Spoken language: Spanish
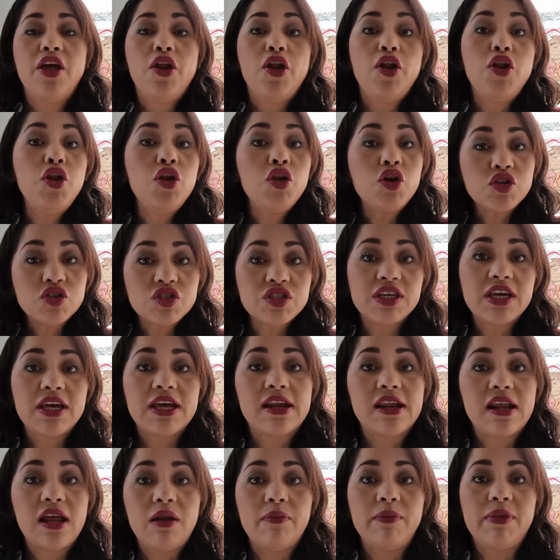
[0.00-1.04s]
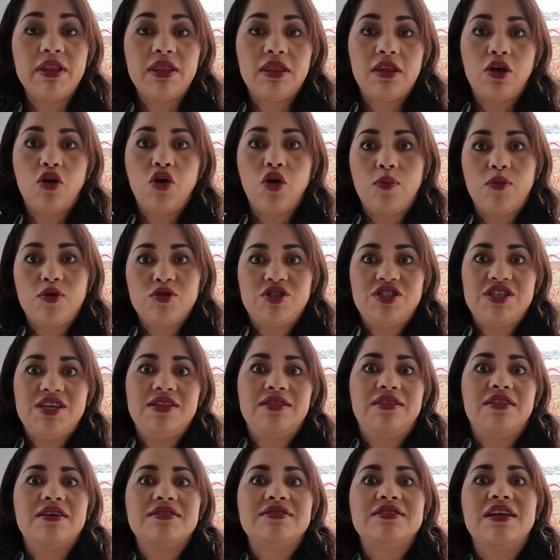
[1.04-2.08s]
no sé realmente cómo
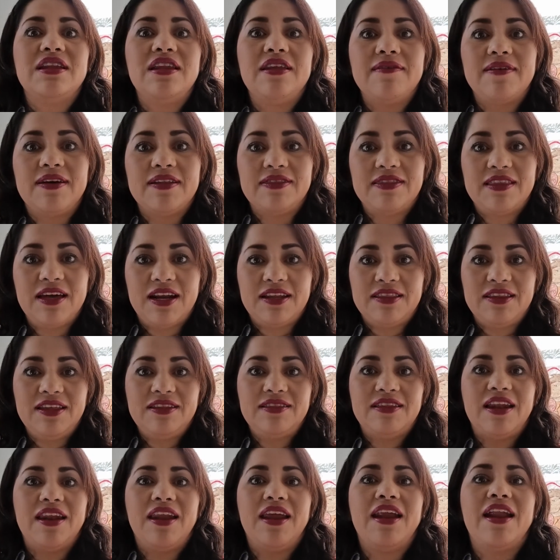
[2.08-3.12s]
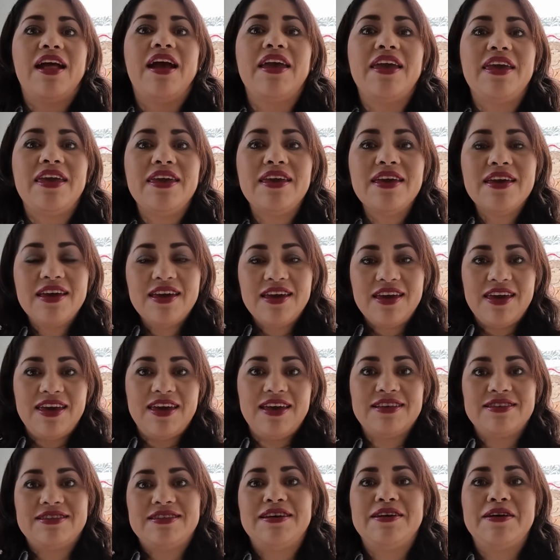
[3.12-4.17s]
sientas el levantarte y tener ahí
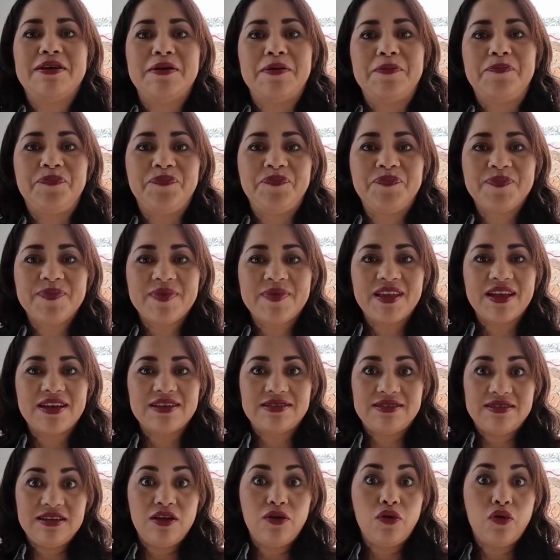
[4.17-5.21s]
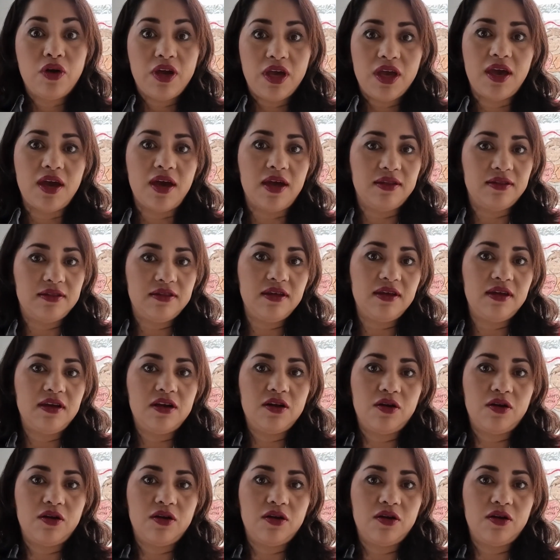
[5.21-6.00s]
esa cirugía en ti.